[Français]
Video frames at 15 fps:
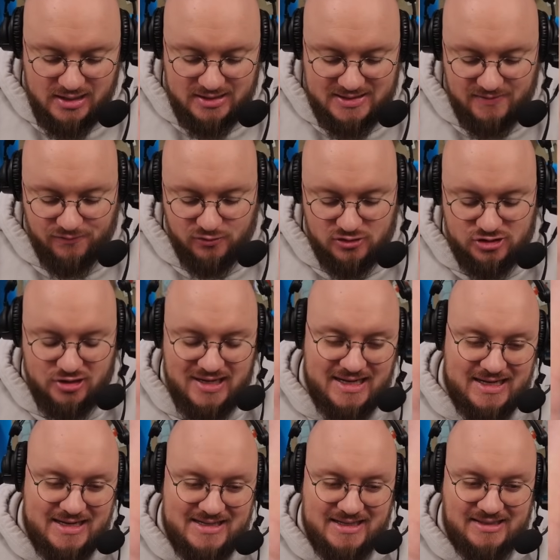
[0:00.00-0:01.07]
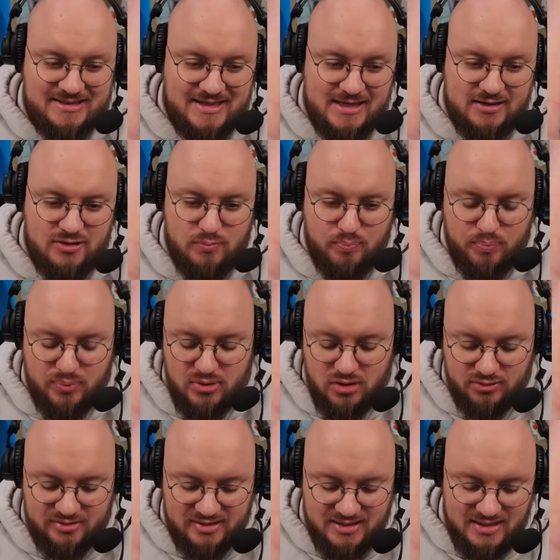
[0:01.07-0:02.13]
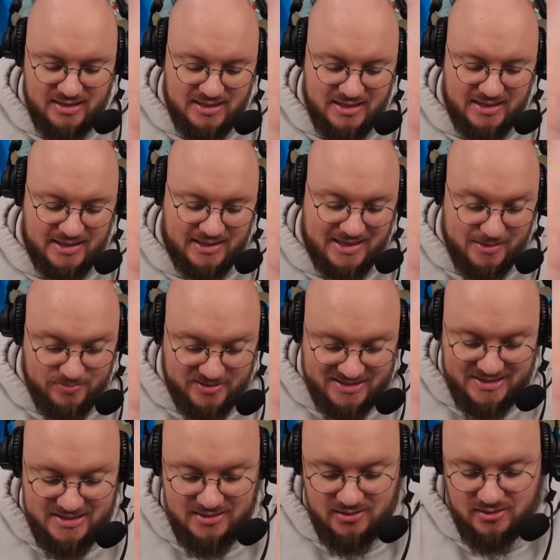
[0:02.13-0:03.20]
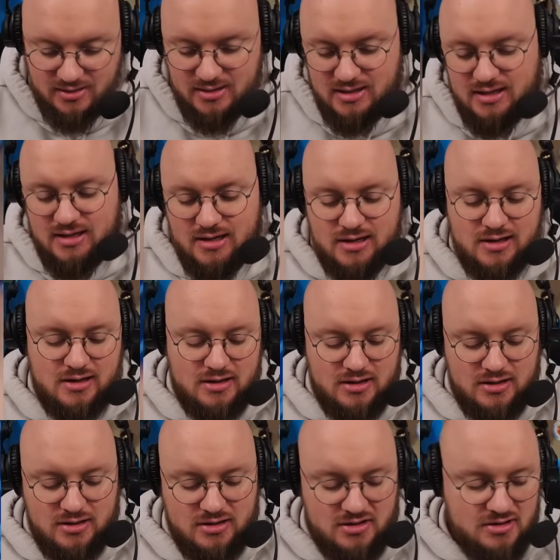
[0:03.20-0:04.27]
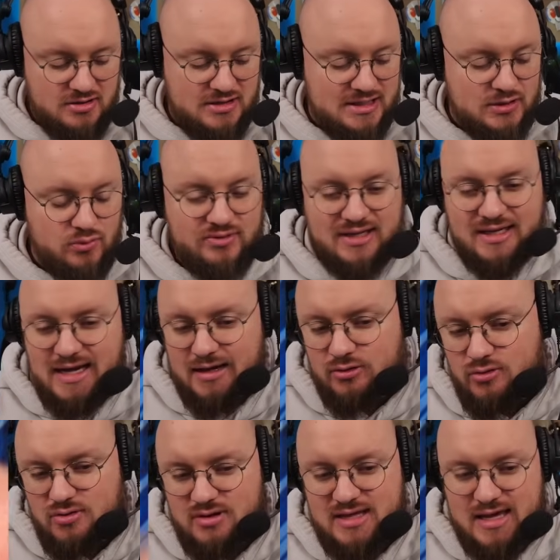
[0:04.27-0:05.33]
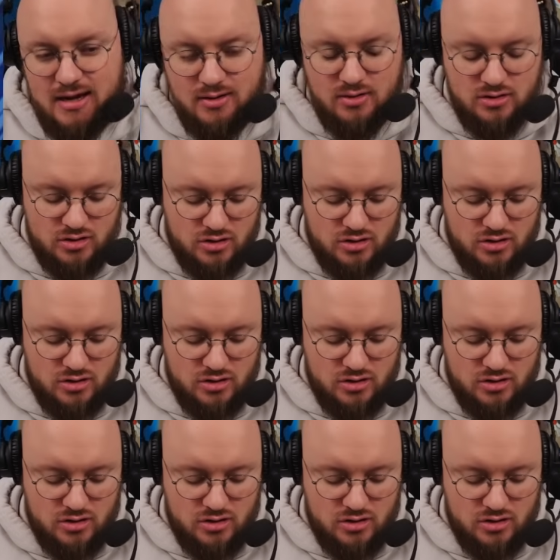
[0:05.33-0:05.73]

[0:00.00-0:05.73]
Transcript: qui fonctionne avec les insectes, plantes et reptiles qui ont des cartes liens.